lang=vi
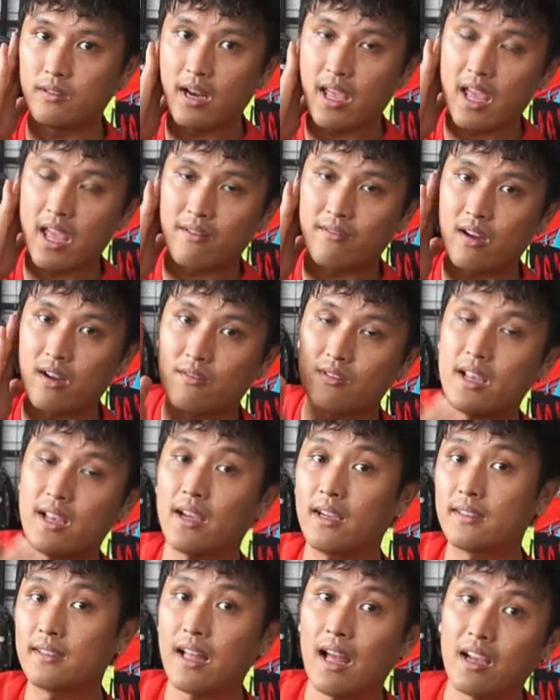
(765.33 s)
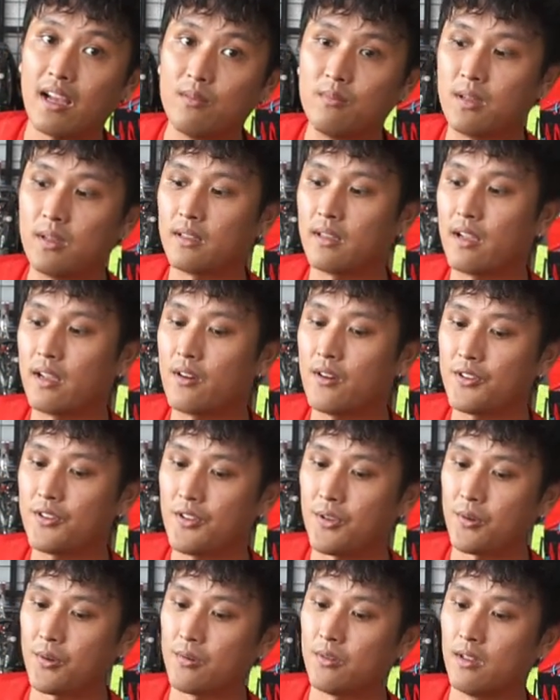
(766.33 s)
đè vào sát cái tay của mình gây khó
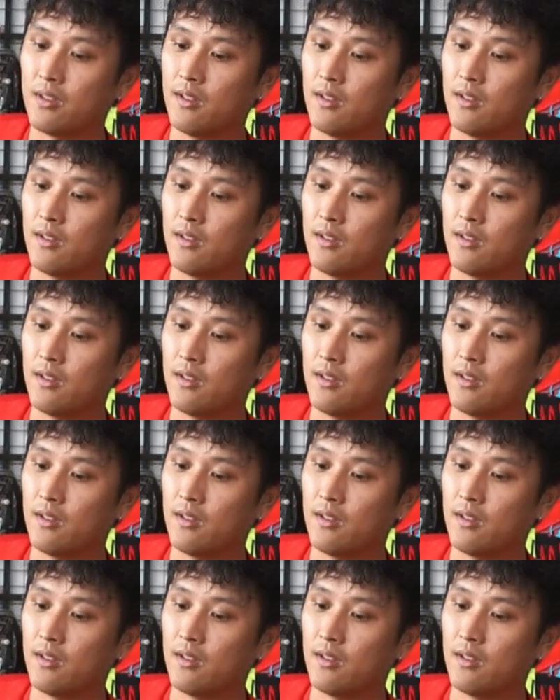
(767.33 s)
chịu